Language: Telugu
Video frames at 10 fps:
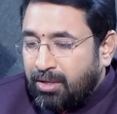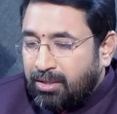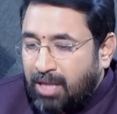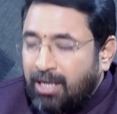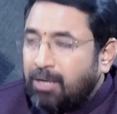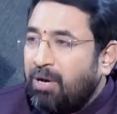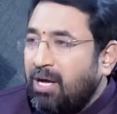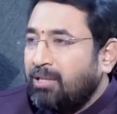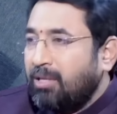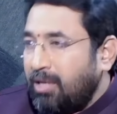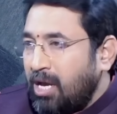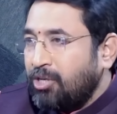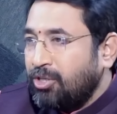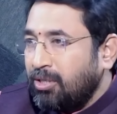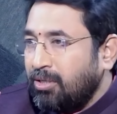దానికి భారత
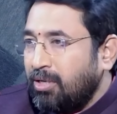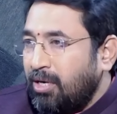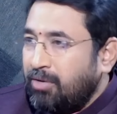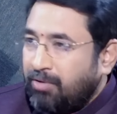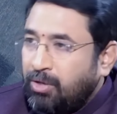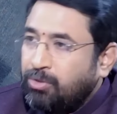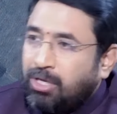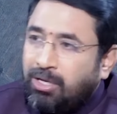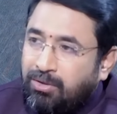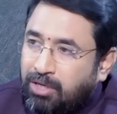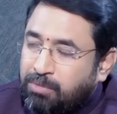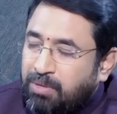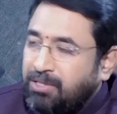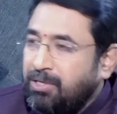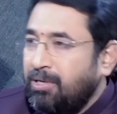రియాక్షన్ అండ్ ఇవన్నీ ఒకసారి
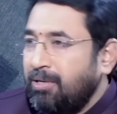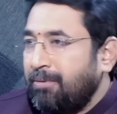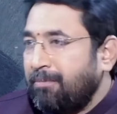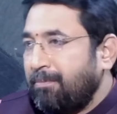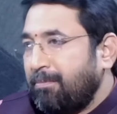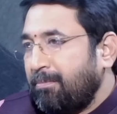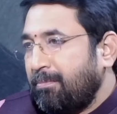ఎక్స్ప్లెయిన్ చేయండి యాంటోనీ